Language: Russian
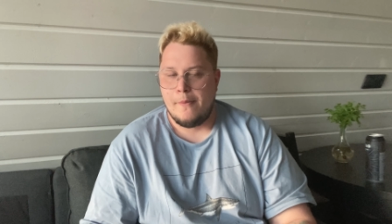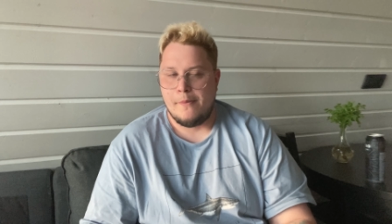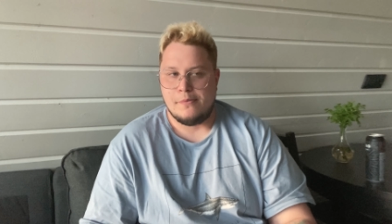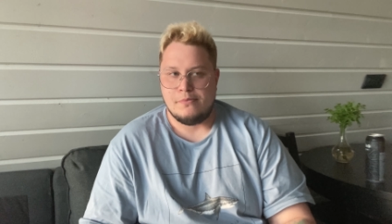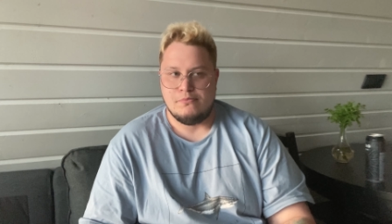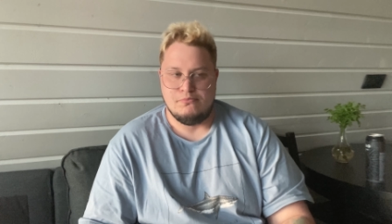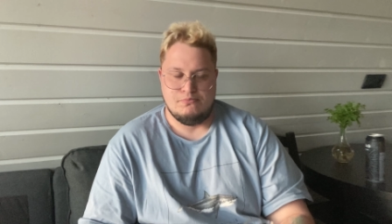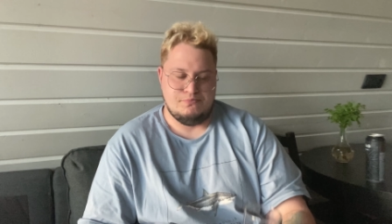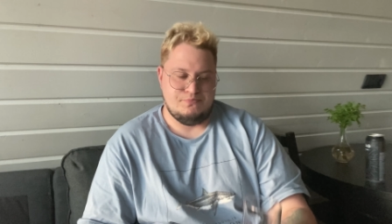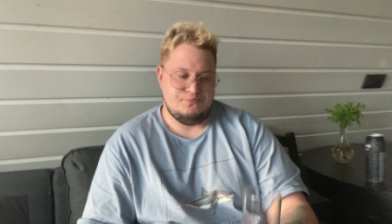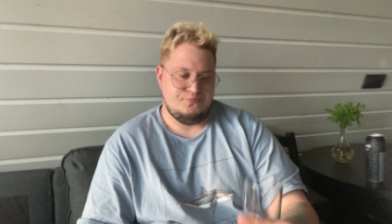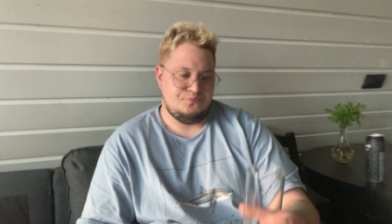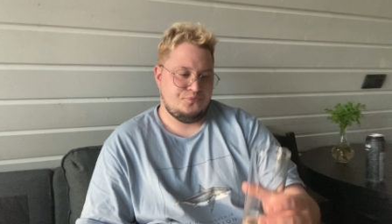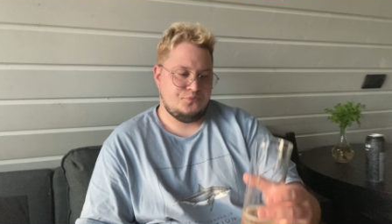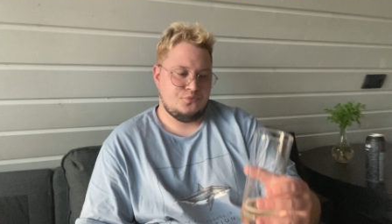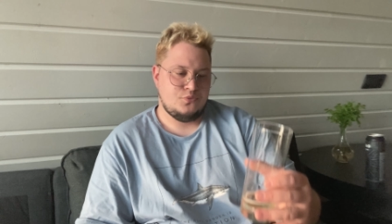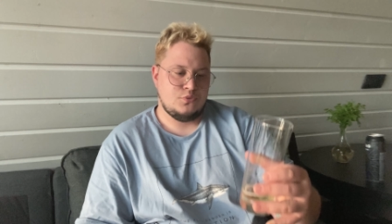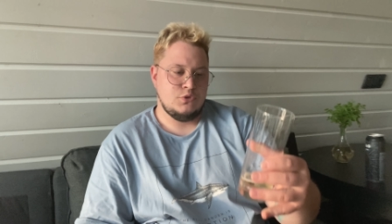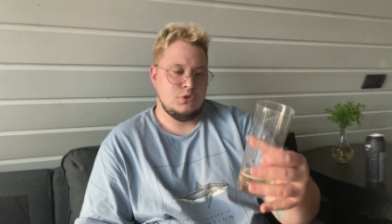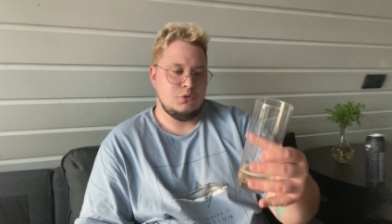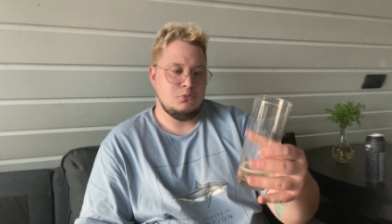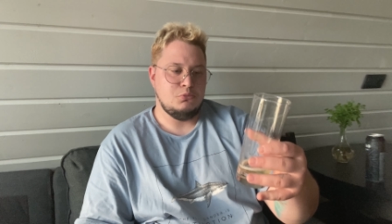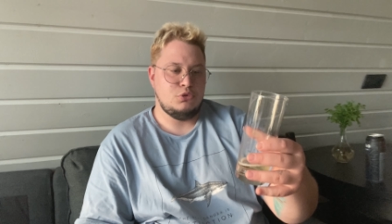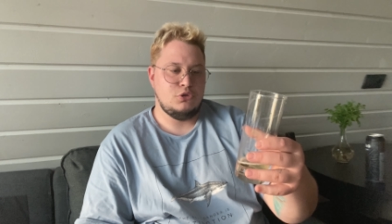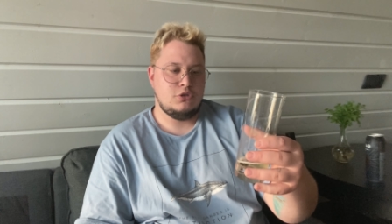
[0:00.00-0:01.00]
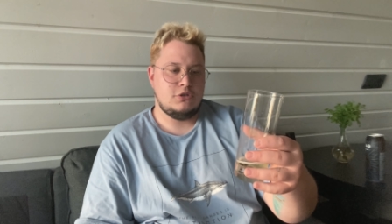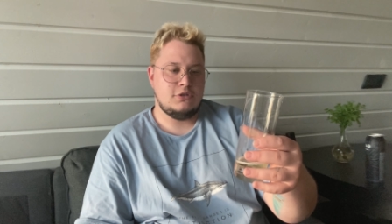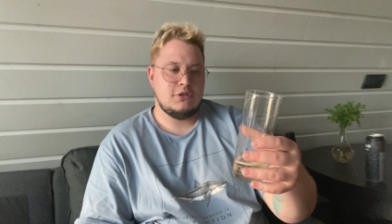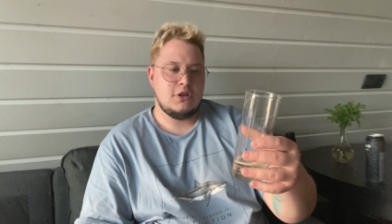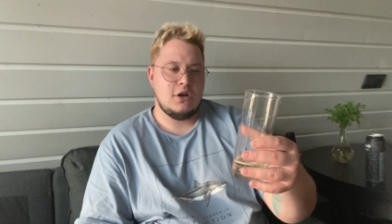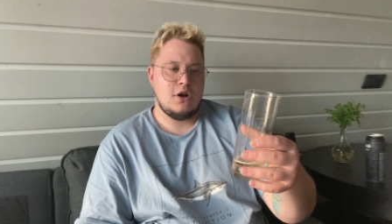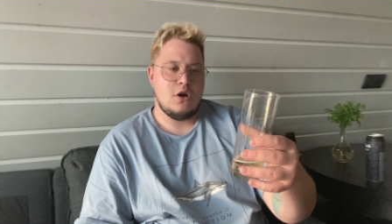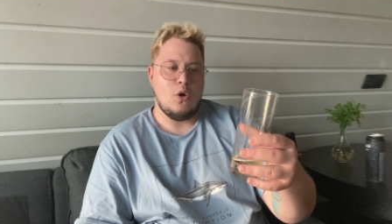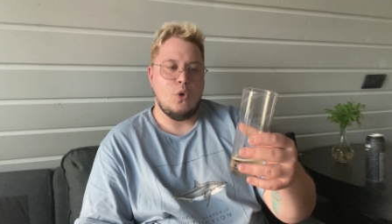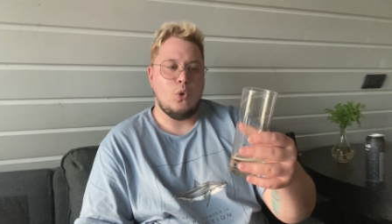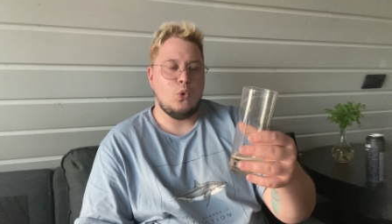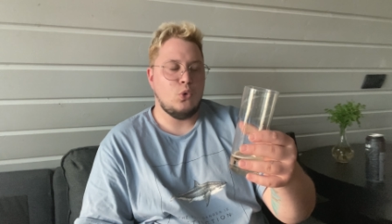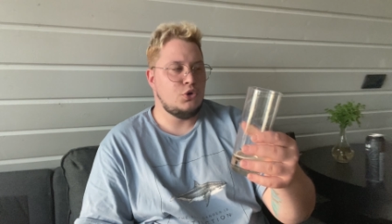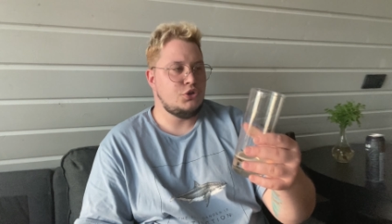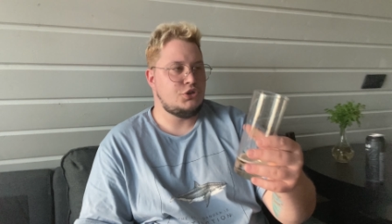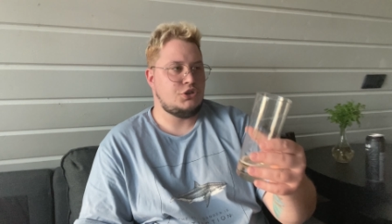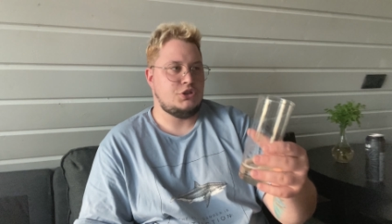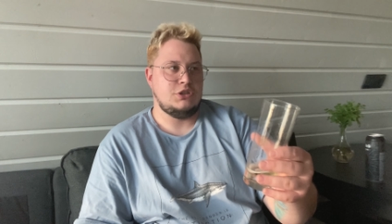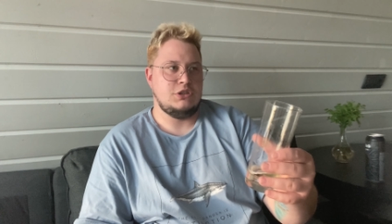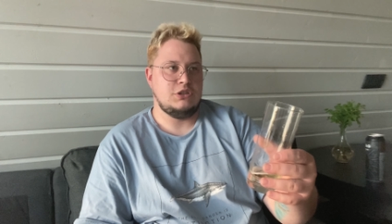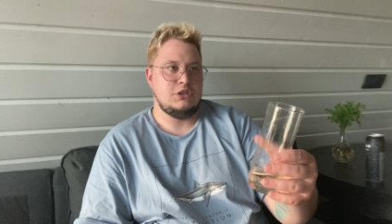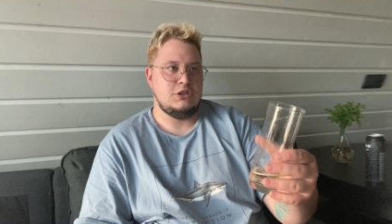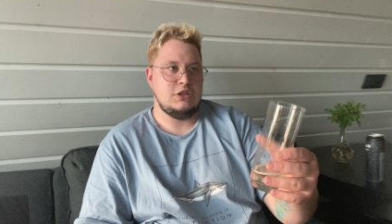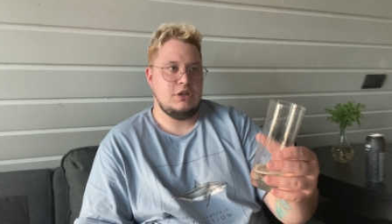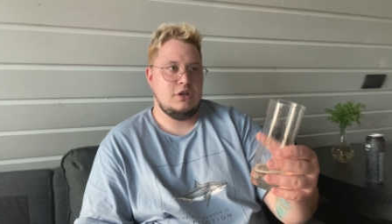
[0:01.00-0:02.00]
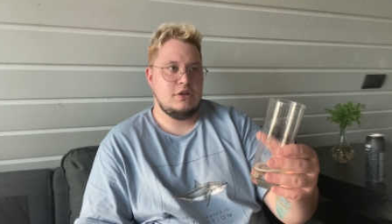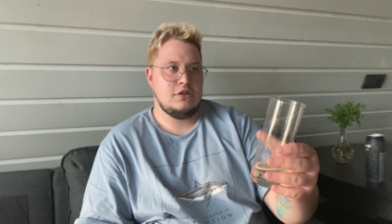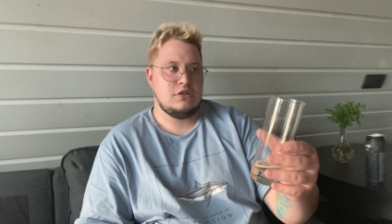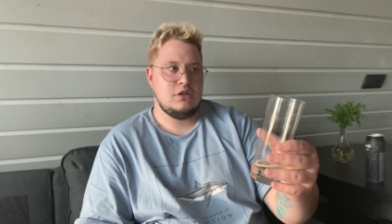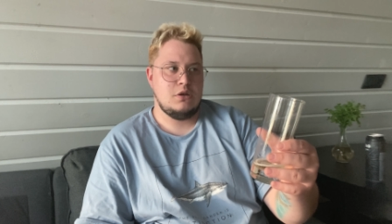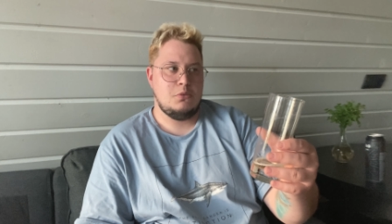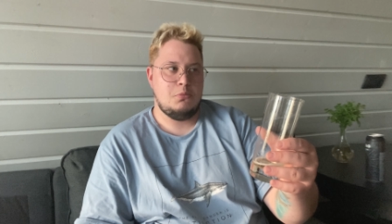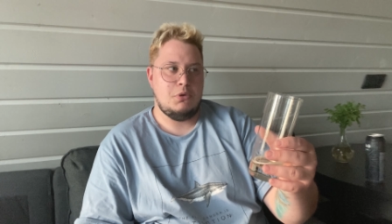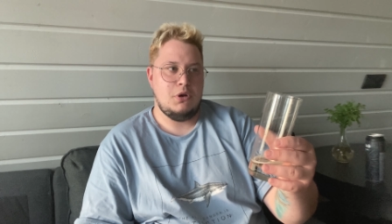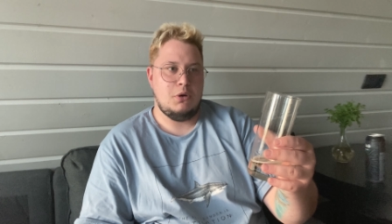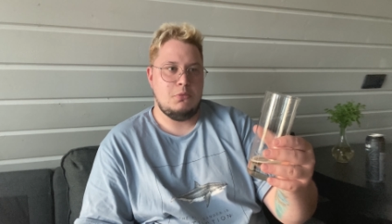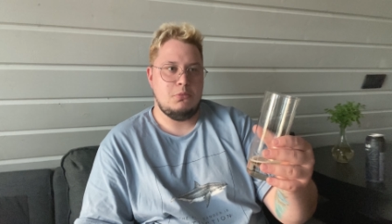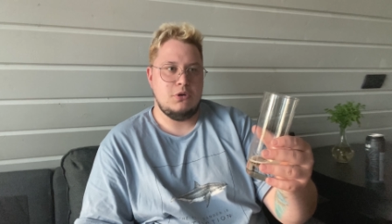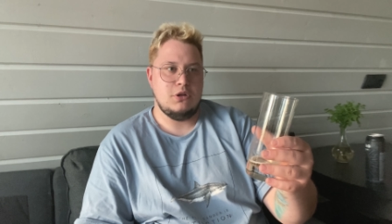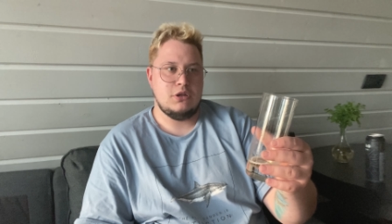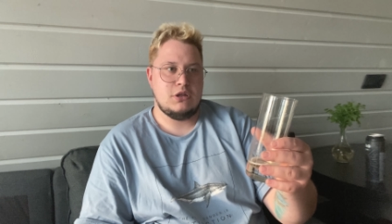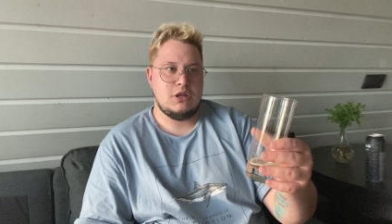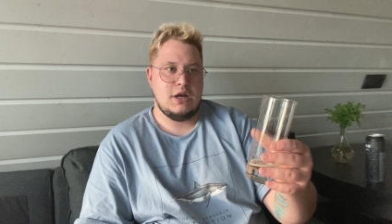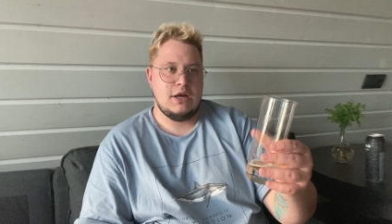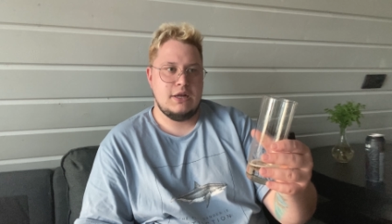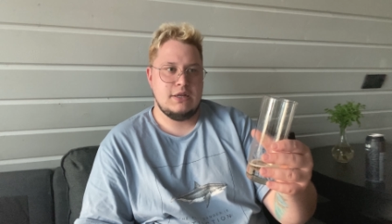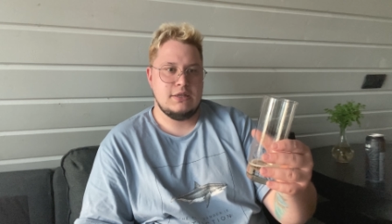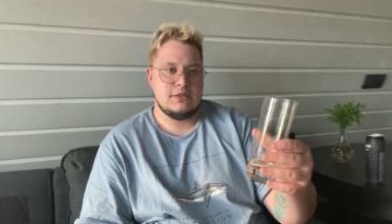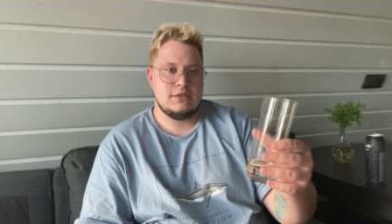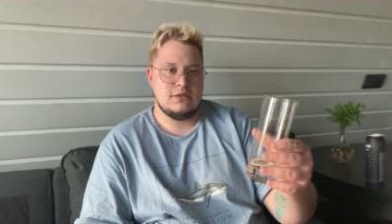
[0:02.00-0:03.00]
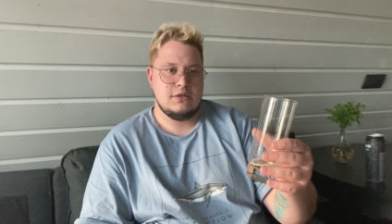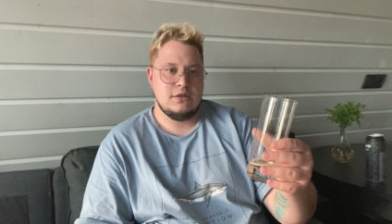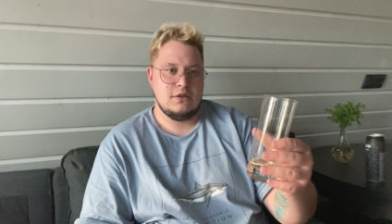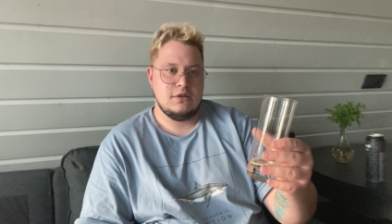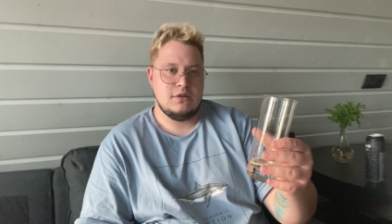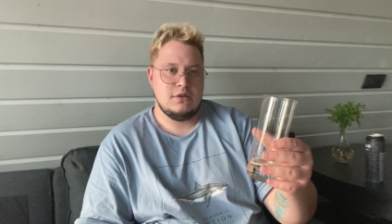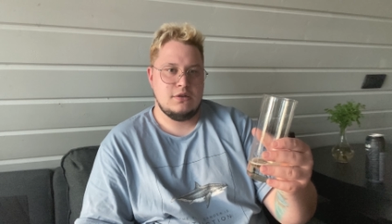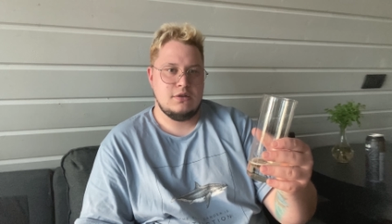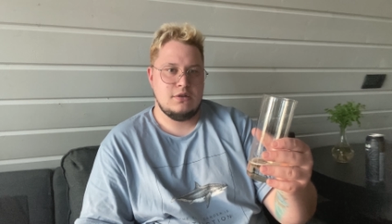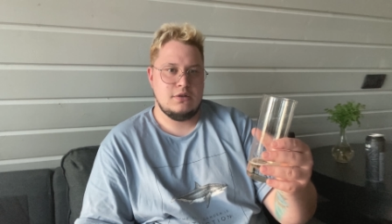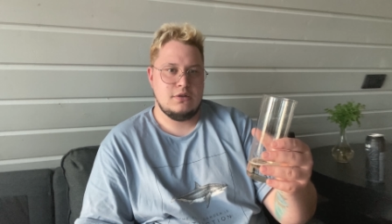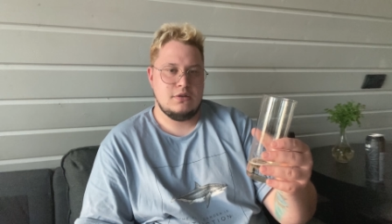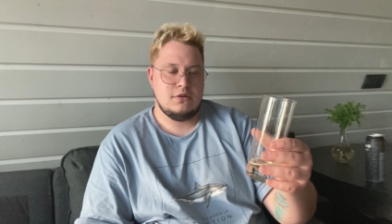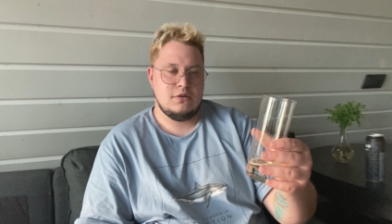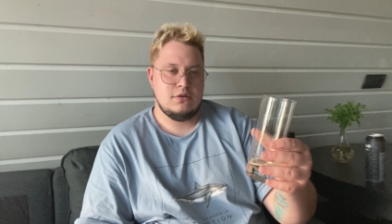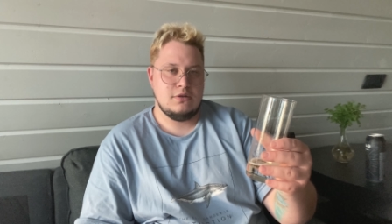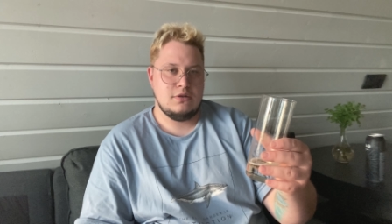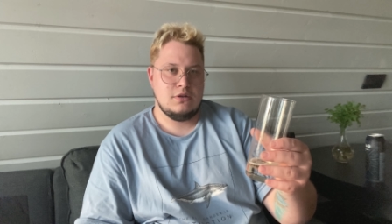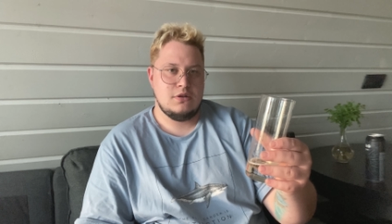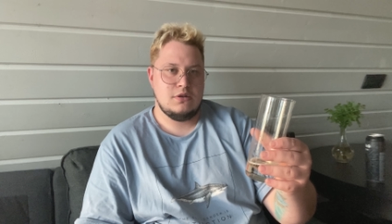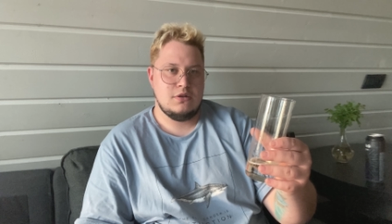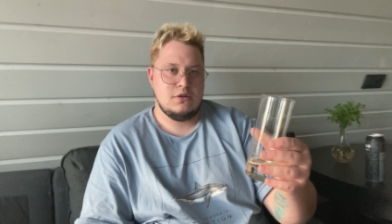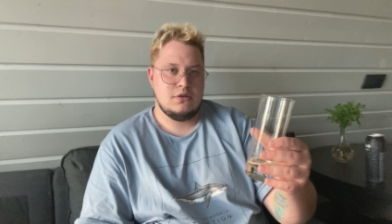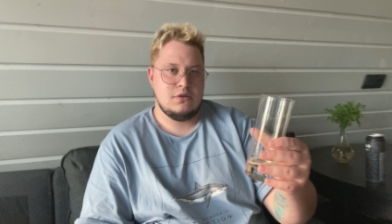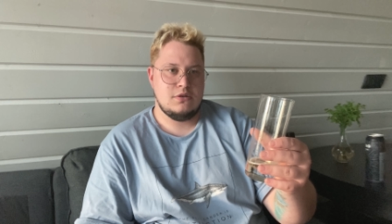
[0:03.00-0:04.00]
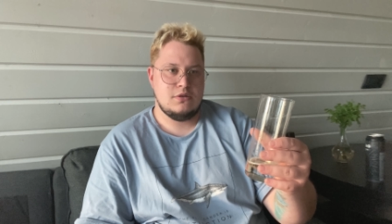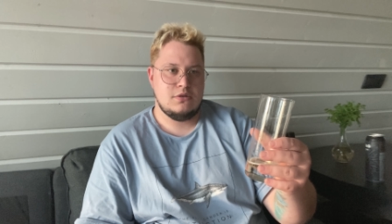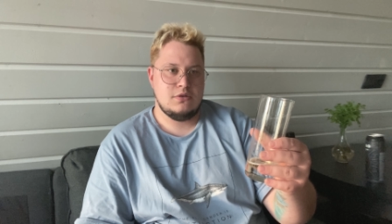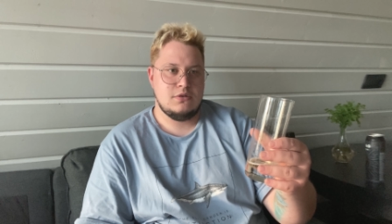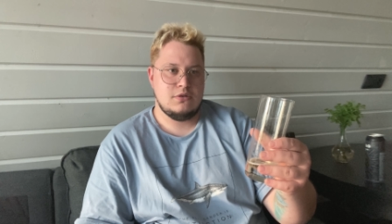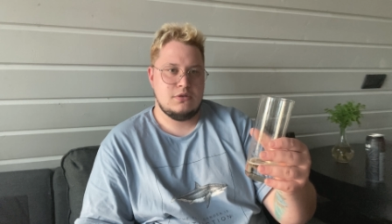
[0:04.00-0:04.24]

М -м. Бузина очень интересная, переплетается э,